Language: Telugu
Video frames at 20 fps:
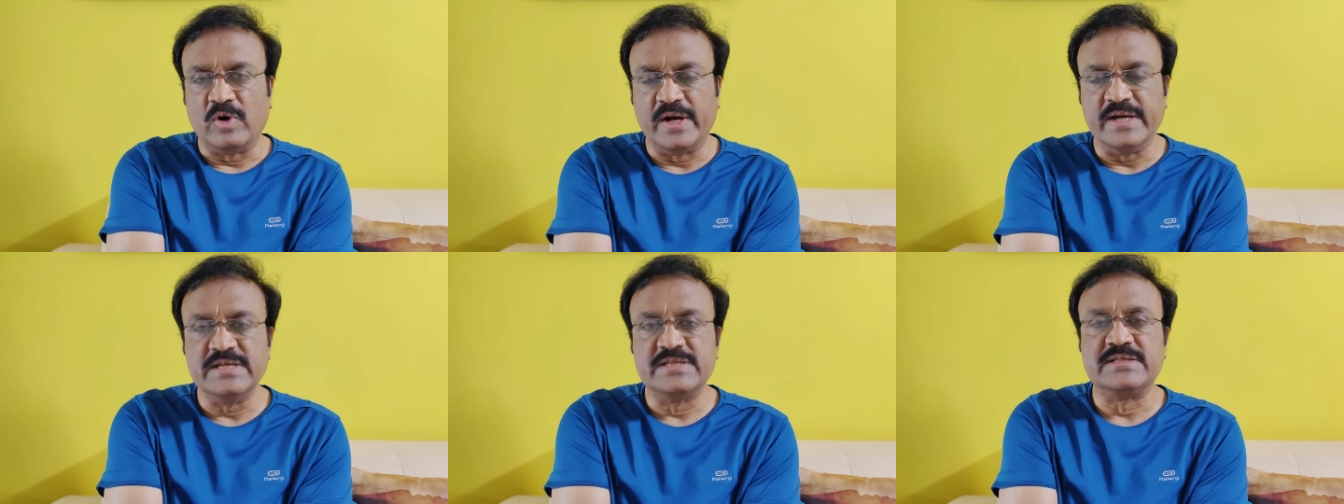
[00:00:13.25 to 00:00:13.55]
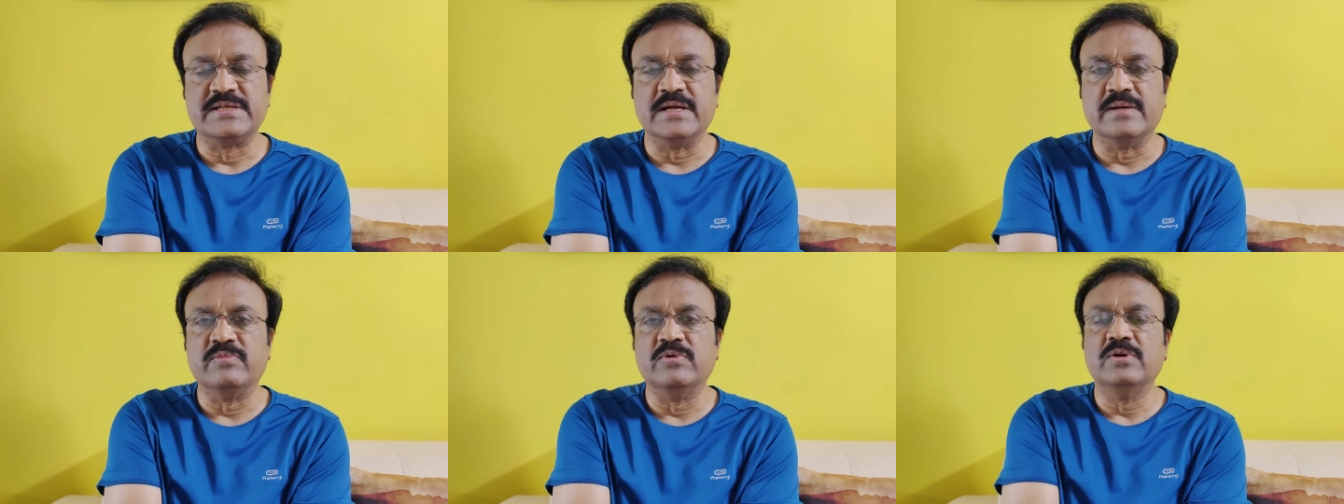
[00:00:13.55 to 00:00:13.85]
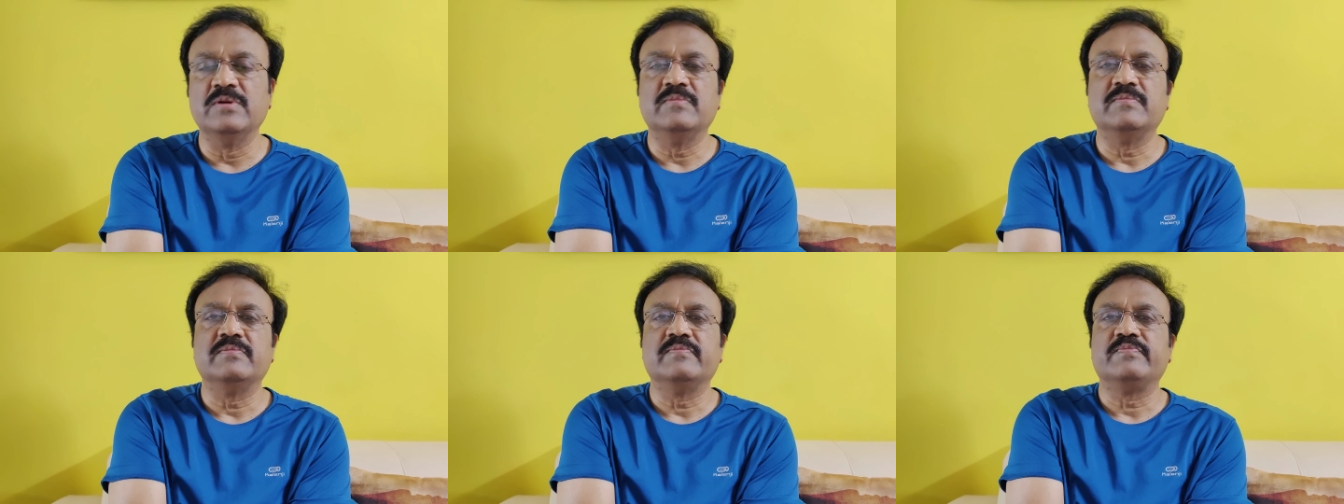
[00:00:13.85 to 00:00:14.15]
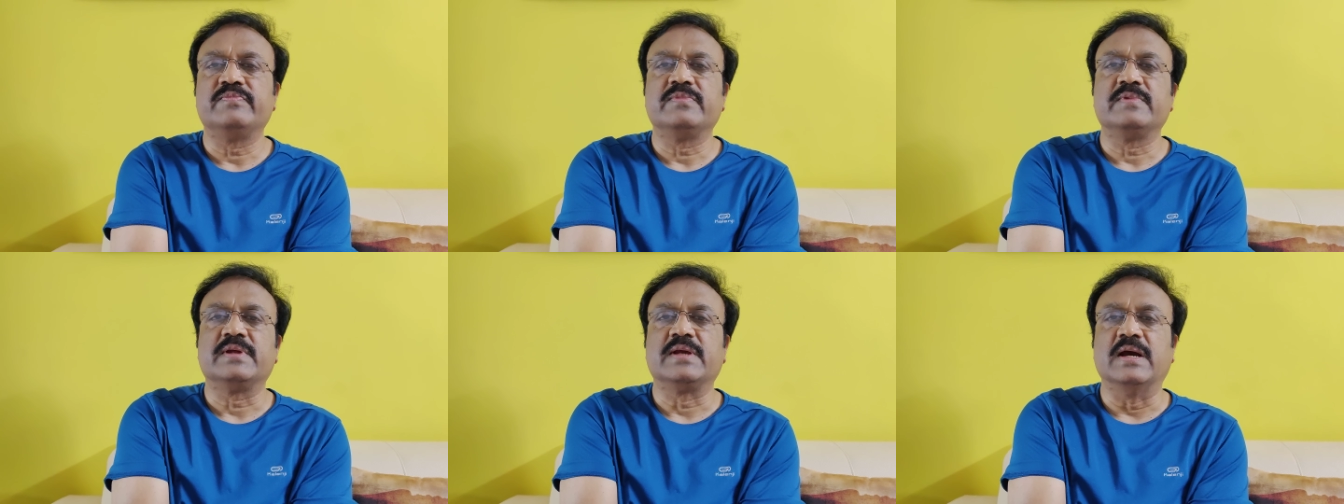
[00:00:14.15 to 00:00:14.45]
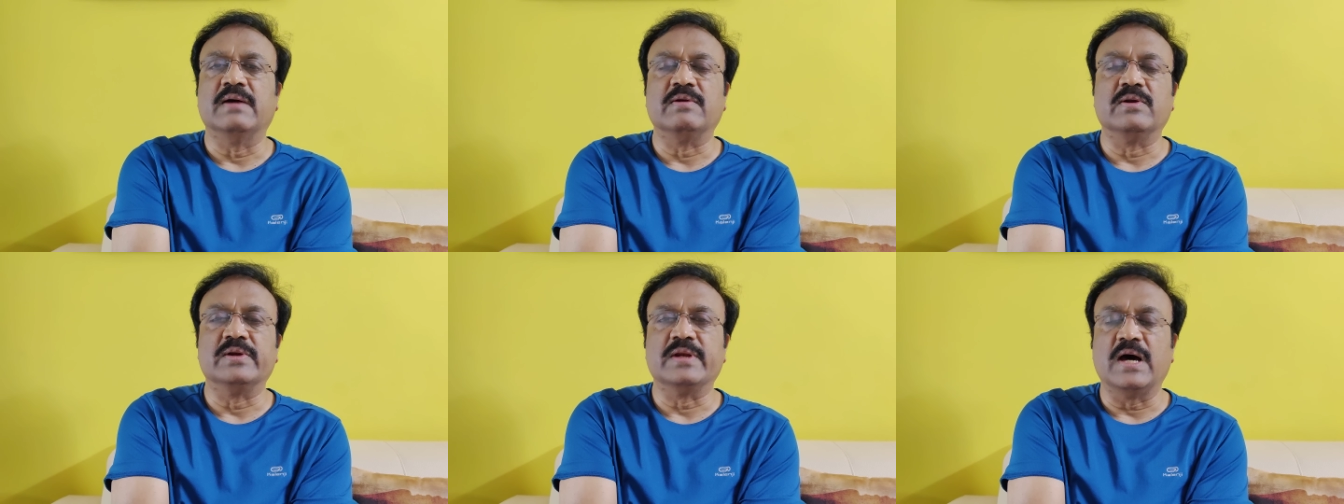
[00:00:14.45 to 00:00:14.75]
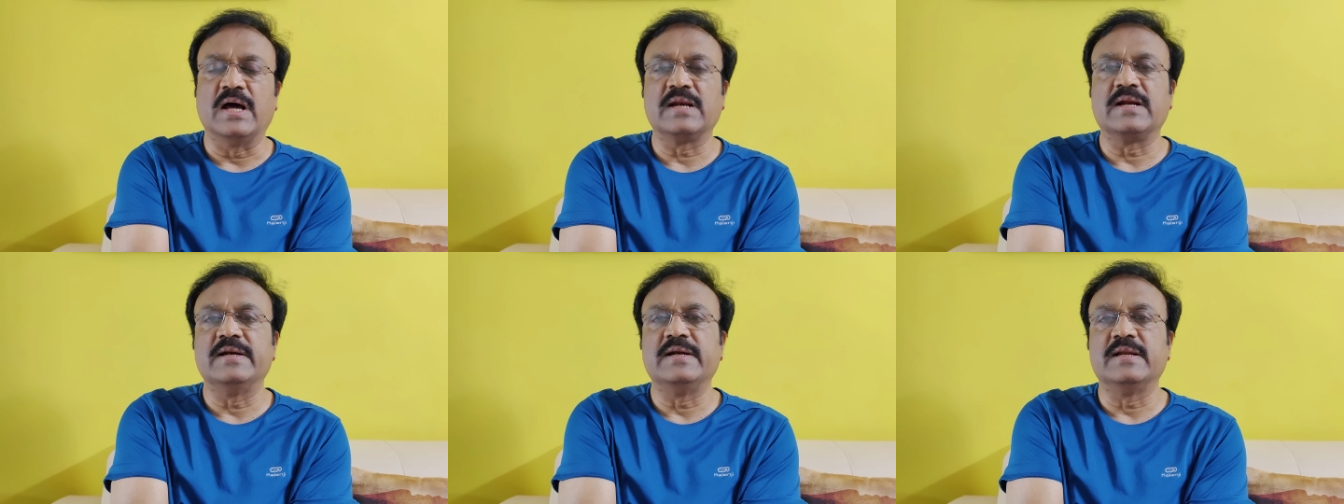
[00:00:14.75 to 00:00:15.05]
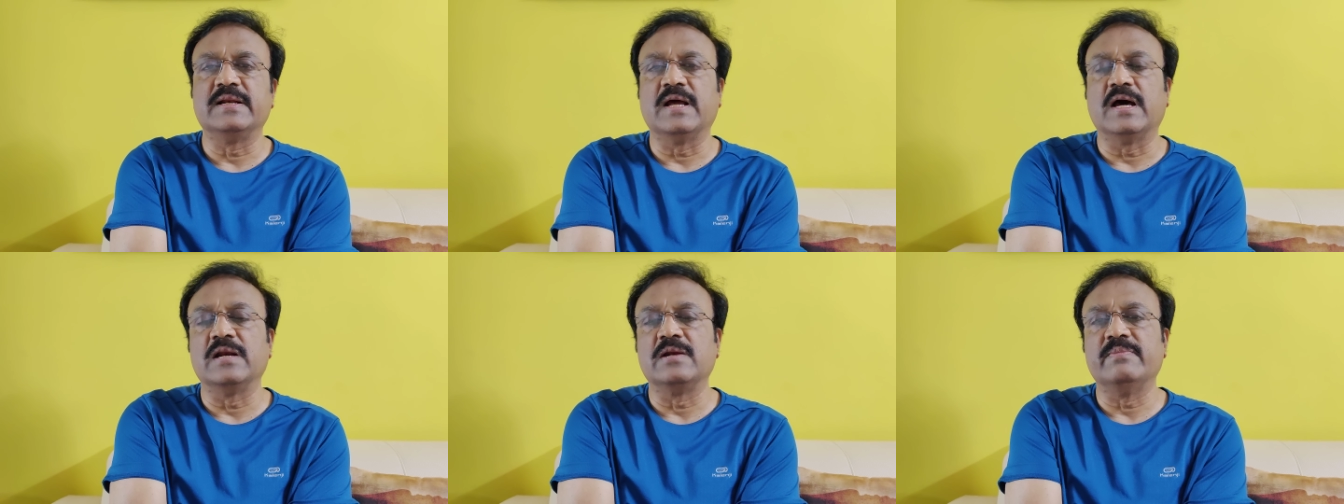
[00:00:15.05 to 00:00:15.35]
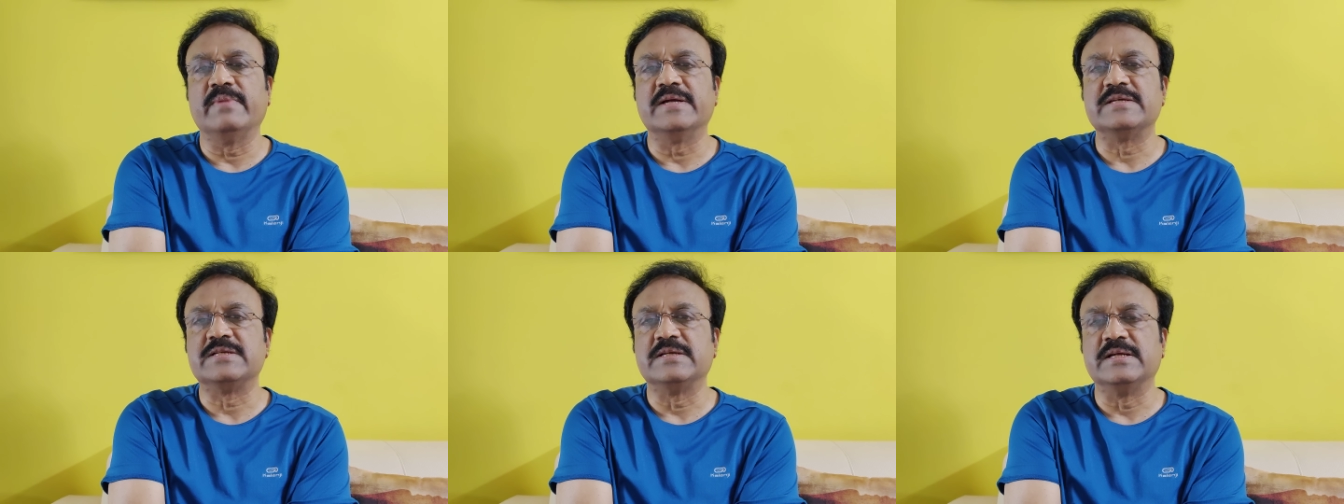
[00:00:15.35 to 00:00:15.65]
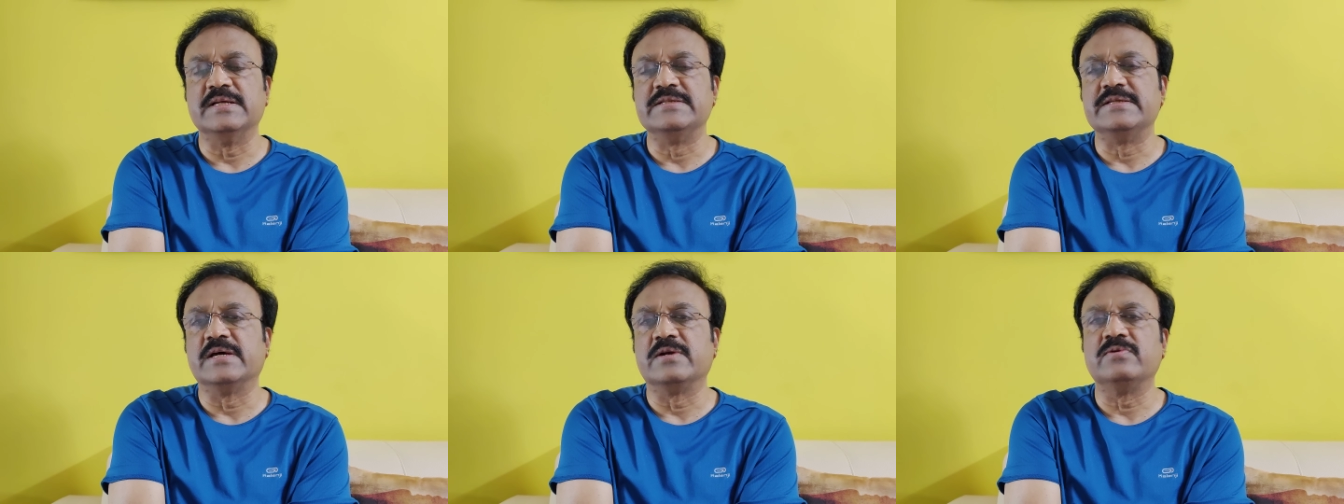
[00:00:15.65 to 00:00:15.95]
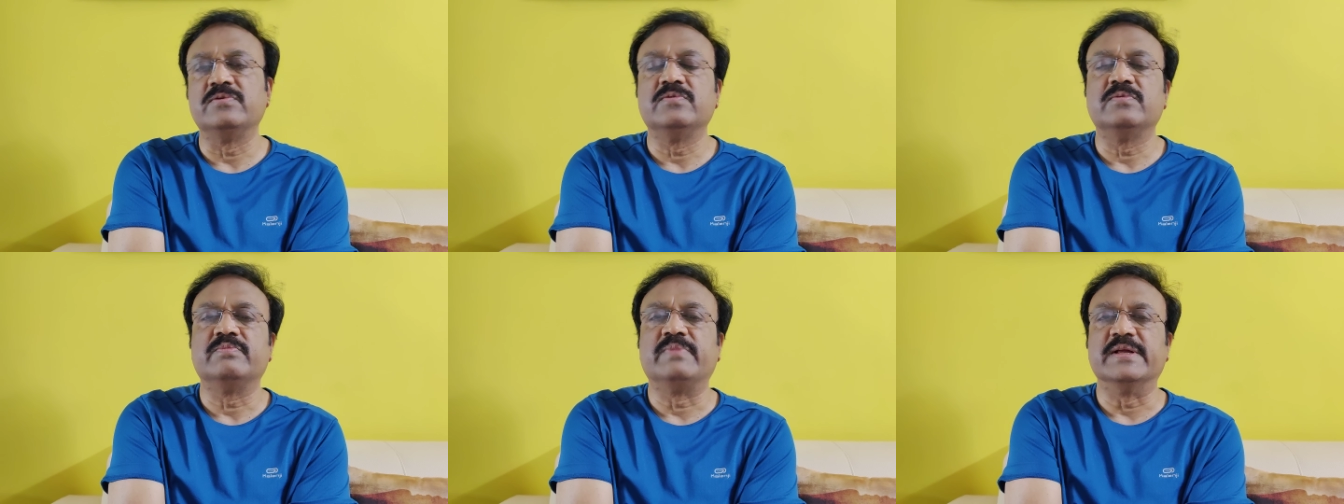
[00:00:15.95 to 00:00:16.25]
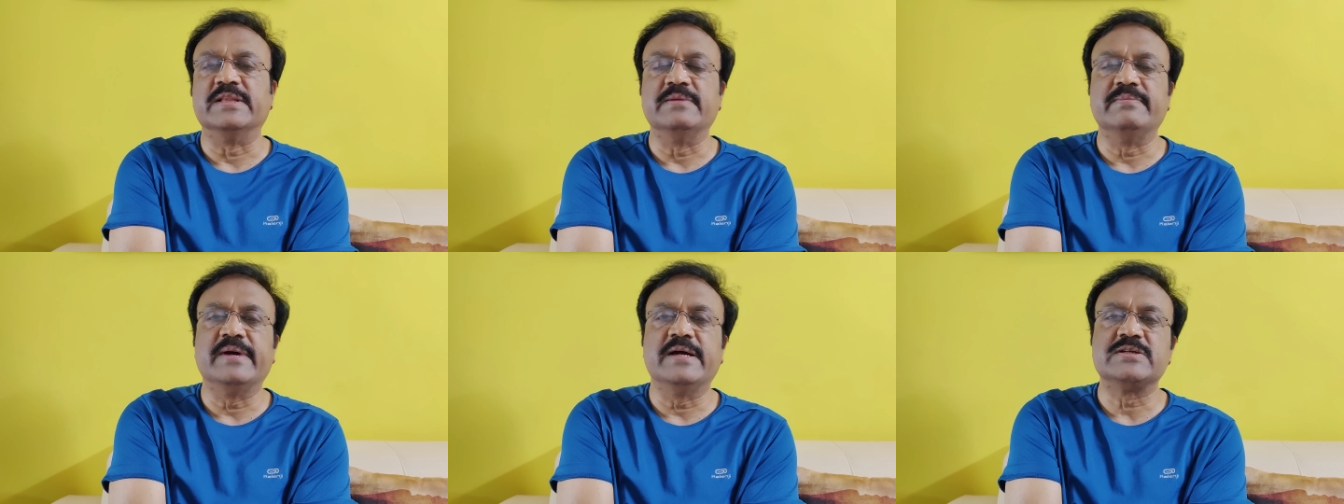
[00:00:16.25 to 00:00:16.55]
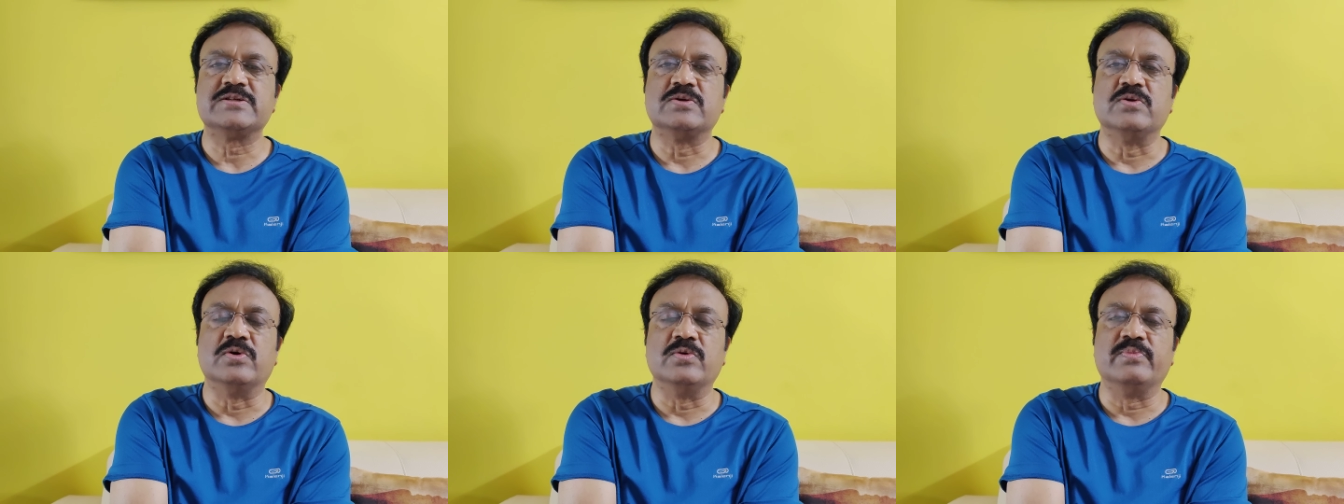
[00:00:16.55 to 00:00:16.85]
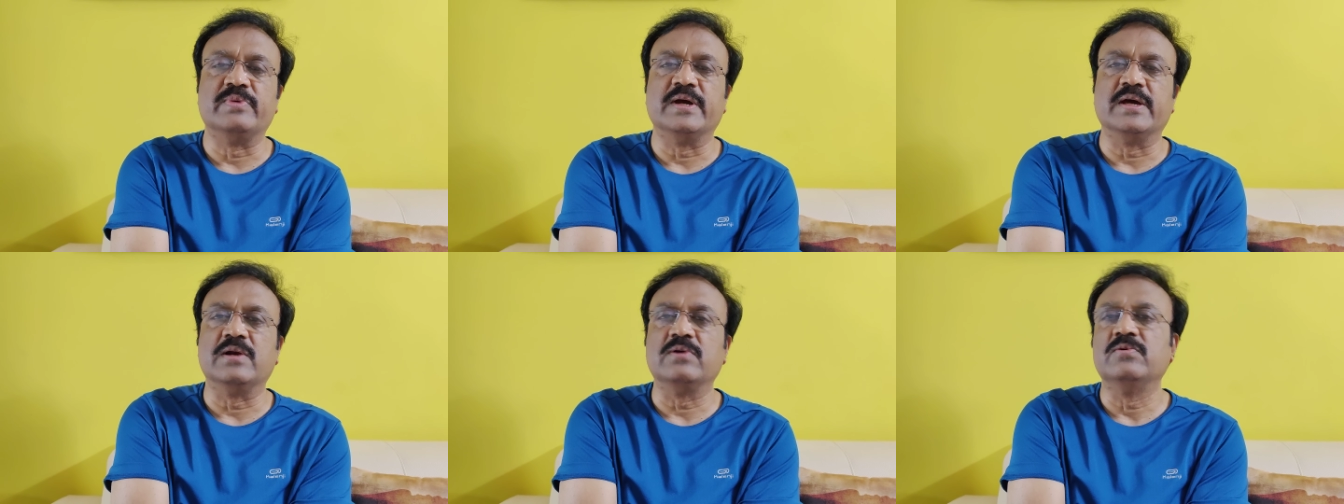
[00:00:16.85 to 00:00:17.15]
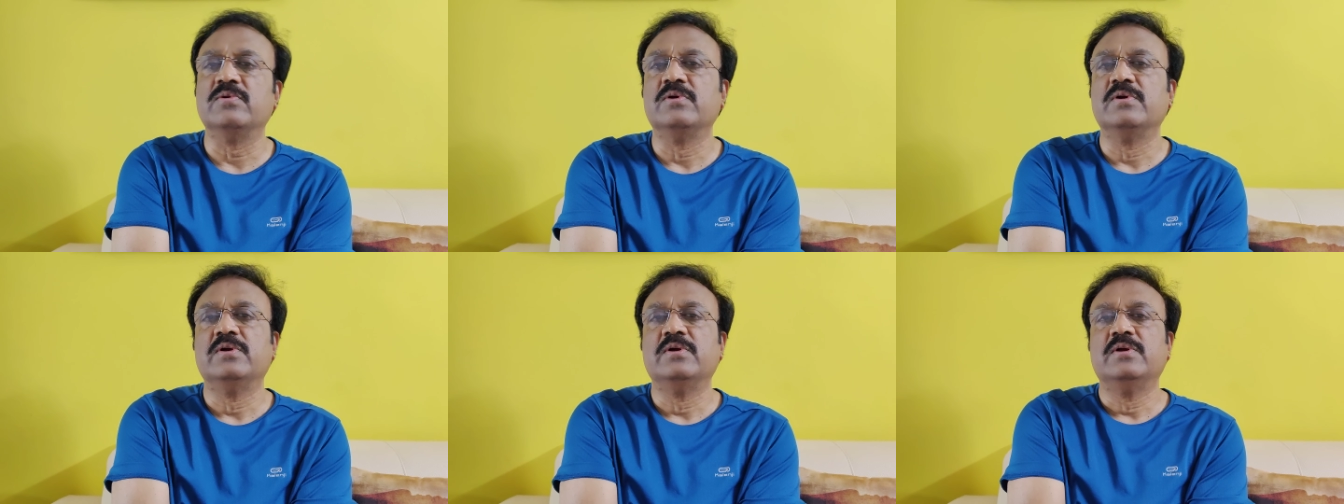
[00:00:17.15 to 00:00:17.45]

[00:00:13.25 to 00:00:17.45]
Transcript: పాయింట్స్ టేబుల్ కేవలం నాలుగంటే నాలుగు మ్యాచ్లు గెలిచారు పది మ్యాచ్లు ఓడిపోయారు